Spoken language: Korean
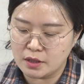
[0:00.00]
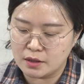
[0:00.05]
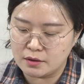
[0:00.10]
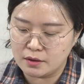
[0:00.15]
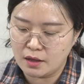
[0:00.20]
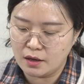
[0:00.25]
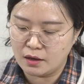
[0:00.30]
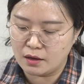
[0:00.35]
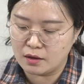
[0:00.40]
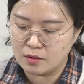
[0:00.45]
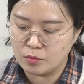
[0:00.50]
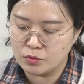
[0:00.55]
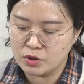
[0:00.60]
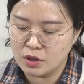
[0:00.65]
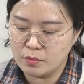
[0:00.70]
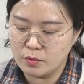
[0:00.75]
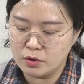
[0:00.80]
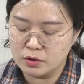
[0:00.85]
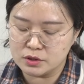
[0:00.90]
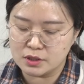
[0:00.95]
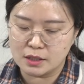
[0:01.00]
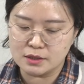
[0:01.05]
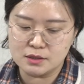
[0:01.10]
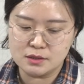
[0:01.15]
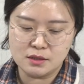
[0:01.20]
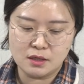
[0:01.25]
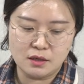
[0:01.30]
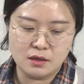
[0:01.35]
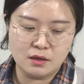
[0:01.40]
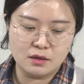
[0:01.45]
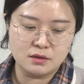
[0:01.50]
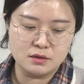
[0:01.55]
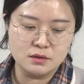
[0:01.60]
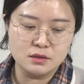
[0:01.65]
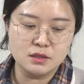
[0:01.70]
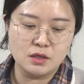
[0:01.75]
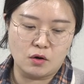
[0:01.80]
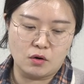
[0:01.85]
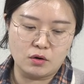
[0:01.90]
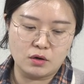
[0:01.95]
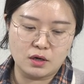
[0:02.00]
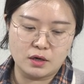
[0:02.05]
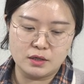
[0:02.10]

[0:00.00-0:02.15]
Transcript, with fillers: 텐데 왜냐면 자신의 능력,